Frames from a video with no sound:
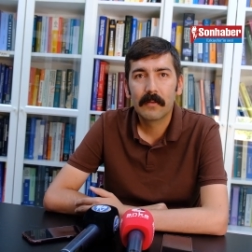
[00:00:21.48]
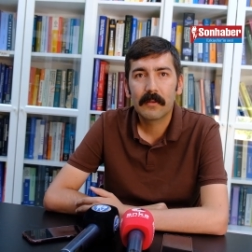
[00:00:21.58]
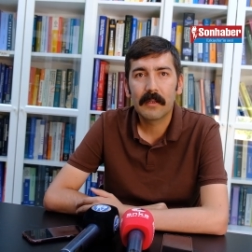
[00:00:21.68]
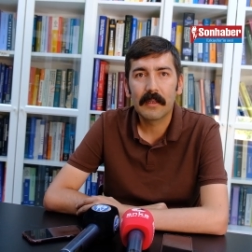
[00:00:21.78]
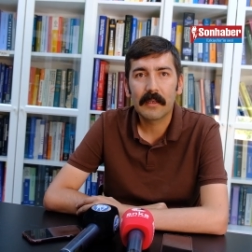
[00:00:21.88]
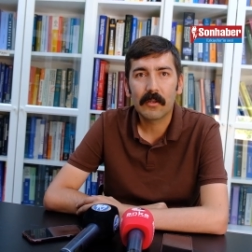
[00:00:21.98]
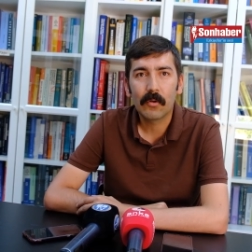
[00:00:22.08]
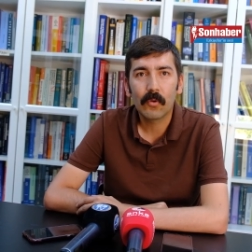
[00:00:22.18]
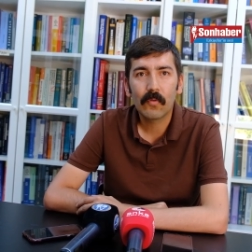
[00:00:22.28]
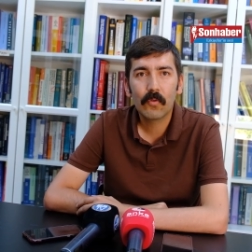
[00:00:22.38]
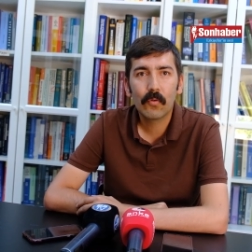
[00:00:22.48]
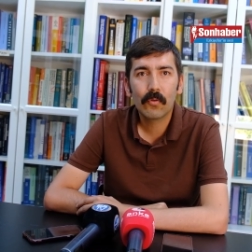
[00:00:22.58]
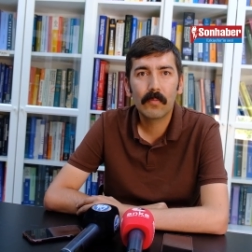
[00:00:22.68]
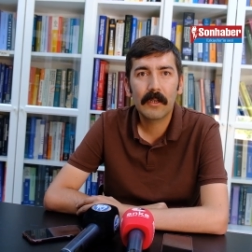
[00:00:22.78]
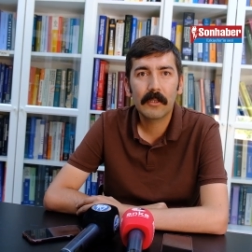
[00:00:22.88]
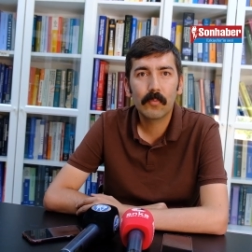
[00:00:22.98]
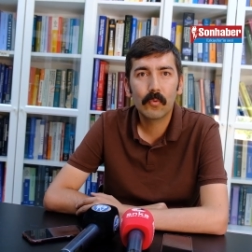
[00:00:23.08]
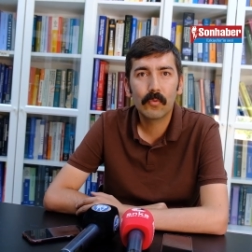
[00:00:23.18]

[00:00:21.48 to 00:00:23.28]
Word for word: dile getiriliyor ve çözümler de bunun